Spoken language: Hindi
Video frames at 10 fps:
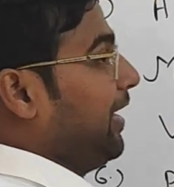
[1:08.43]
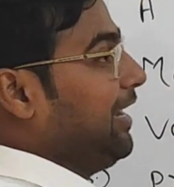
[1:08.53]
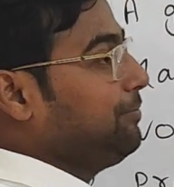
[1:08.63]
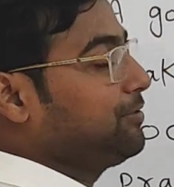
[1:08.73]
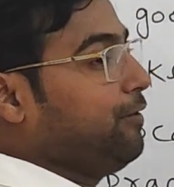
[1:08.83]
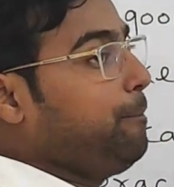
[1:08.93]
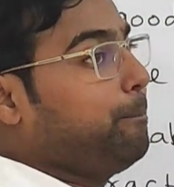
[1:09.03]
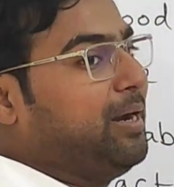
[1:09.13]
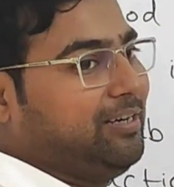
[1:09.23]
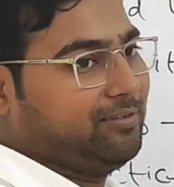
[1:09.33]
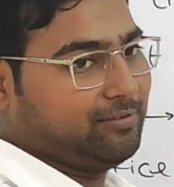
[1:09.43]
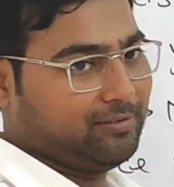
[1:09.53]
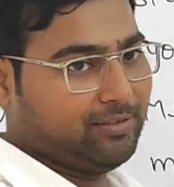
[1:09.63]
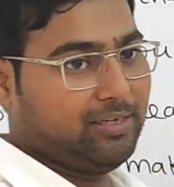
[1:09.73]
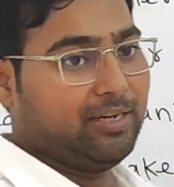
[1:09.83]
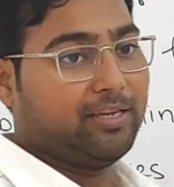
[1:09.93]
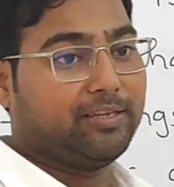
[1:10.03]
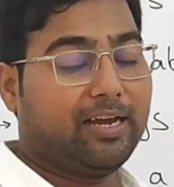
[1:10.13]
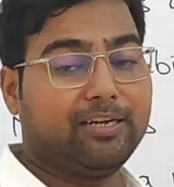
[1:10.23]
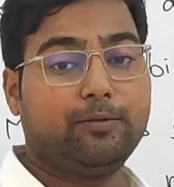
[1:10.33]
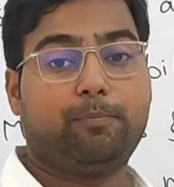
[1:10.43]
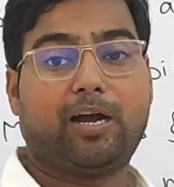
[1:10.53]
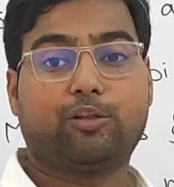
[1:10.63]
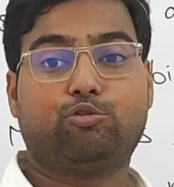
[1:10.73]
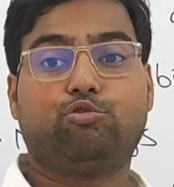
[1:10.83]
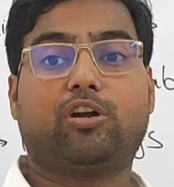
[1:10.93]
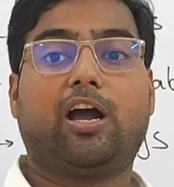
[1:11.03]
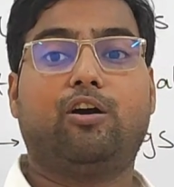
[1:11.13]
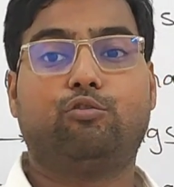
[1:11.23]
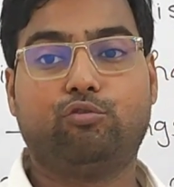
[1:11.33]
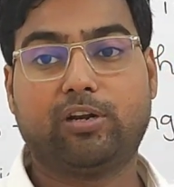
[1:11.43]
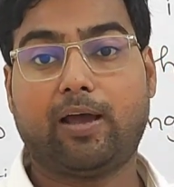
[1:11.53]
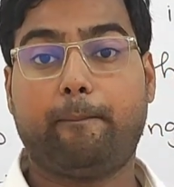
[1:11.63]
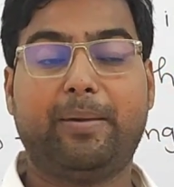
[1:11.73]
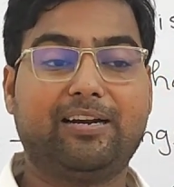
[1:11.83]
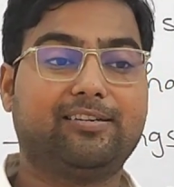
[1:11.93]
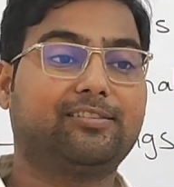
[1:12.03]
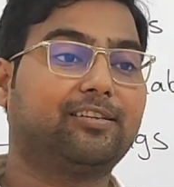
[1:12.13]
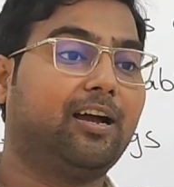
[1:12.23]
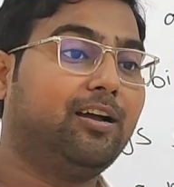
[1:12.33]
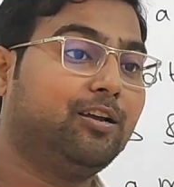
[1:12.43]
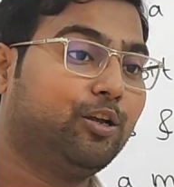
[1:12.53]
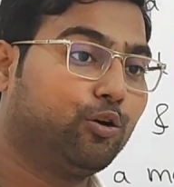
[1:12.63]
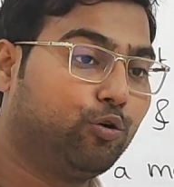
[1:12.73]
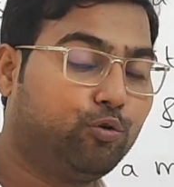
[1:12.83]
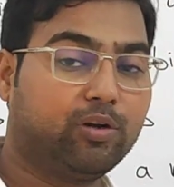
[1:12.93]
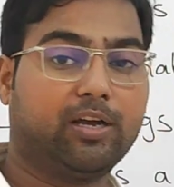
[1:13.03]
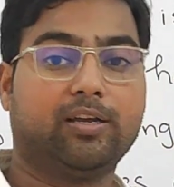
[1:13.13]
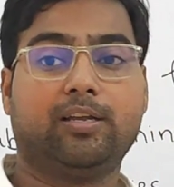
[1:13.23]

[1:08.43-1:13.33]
हैव सम मैटर्स यानी बातों का होना मैटर्स का होना